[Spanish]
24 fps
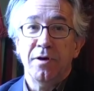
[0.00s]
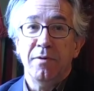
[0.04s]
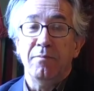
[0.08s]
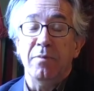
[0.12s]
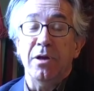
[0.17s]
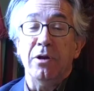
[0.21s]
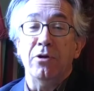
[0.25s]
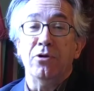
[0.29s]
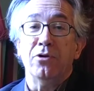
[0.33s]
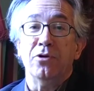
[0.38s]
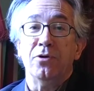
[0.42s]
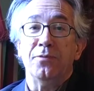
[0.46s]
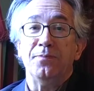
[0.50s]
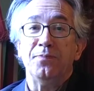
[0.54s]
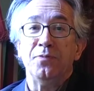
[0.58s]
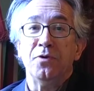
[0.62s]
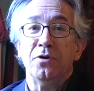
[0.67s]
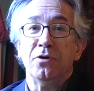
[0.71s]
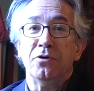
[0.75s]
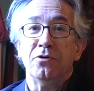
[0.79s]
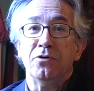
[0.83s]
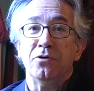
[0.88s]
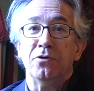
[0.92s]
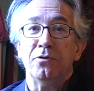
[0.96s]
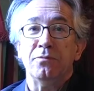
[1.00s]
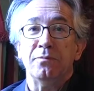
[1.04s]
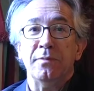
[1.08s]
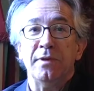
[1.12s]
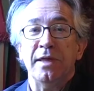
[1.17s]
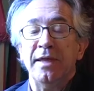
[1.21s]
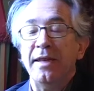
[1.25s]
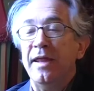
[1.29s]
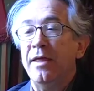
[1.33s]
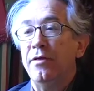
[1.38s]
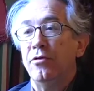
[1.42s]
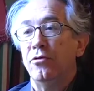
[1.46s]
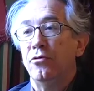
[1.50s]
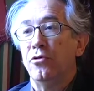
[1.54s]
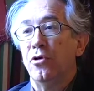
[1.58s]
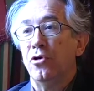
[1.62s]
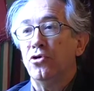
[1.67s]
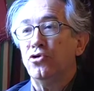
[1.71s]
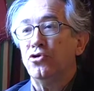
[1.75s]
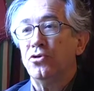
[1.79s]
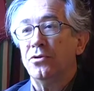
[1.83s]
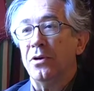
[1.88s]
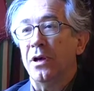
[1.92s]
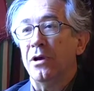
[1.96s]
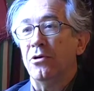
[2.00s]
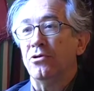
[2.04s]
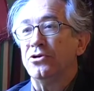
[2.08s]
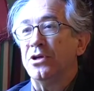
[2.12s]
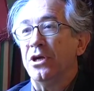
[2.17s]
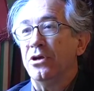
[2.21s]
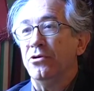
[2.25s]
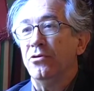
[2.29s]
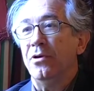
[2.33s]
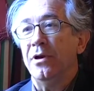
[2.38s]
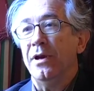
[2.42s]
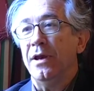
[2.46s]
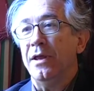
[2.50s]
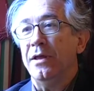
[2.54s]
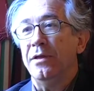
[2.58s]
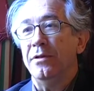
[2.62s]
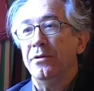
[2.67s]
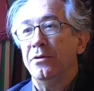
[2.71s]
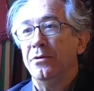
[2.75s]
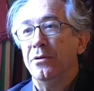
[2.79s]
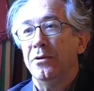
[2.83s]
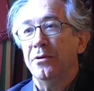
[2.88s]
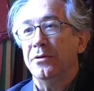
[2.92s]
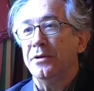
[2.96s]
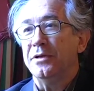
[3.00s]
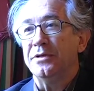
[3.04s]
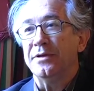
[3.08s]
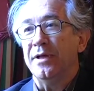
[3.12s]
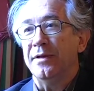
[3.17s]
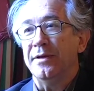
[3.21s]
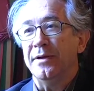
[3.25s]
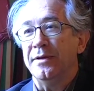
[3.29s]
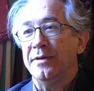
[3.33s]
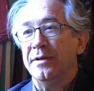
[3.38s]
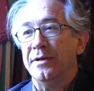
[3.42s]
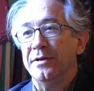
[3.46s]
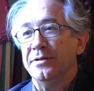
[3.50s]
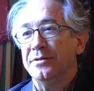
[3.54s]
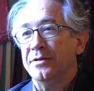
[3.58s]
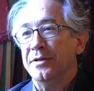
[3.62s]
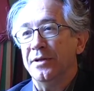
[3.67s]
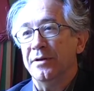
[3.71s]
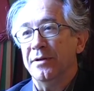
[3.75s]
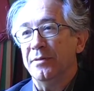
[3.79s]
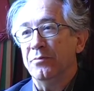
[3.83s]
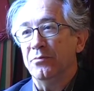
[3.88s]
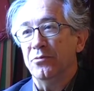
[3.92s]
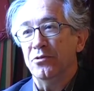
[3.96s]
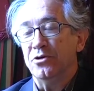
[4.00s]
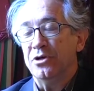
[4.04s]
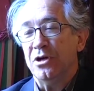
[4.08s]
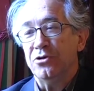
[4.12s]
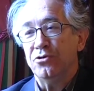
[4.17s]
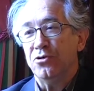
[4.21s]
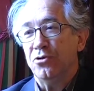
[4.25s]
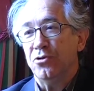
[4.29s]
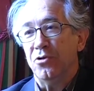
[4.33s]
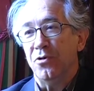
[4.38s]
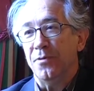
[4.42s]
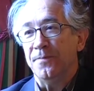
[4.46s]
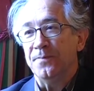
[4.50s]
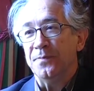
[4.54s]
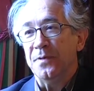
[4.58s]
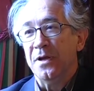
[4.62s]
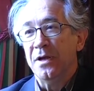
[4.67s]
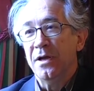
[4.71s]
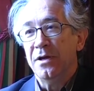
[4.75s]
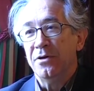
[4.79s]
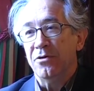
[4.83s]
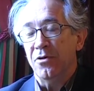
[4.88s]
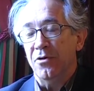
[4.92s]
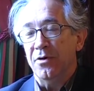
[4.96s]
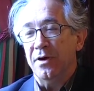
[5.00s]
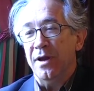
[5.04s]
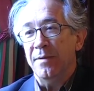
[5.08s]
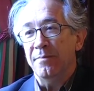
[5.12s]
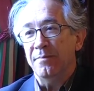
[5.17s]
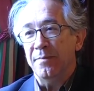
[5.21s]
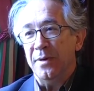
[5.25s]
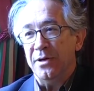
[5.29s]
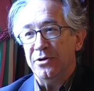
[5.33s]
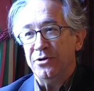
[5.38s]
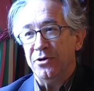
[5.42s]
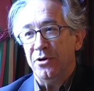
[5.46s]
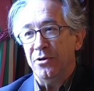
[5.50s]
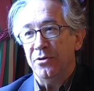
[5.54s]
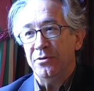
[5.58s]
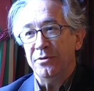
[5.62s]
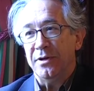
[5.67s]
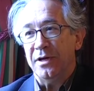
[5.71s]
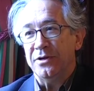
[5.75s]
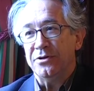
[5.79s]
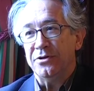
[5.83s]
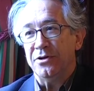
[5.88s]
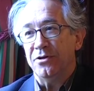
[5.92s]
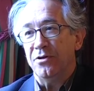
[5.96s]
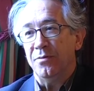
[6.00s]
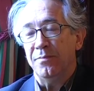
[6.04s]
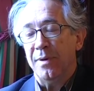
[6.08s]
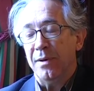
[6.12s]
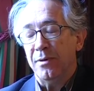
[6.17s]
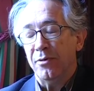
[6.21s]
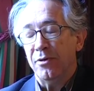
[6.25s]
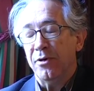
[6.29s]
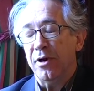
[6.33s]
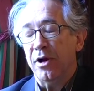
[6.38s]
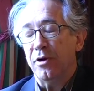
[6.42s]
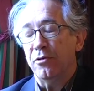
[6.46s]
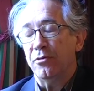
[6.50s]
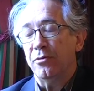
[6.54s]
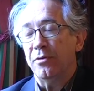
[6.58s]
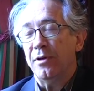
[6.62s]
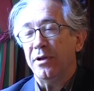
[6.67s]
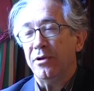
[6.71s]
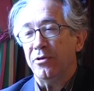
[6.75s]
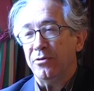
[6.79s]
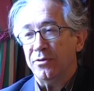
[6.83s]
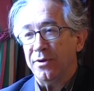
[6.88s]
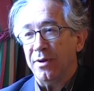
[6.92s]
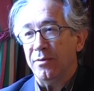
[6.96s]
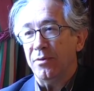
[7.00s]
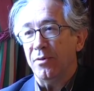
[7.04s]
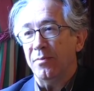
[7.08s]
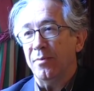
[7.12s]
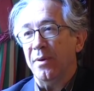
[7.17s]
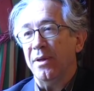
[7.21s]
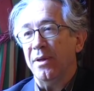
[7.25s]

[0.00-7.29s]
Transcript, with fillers: Pero mm, diré dos a los que yo he leído desde, muchacho con, con gran pasión, que han sido Pablo Neruda y Octavio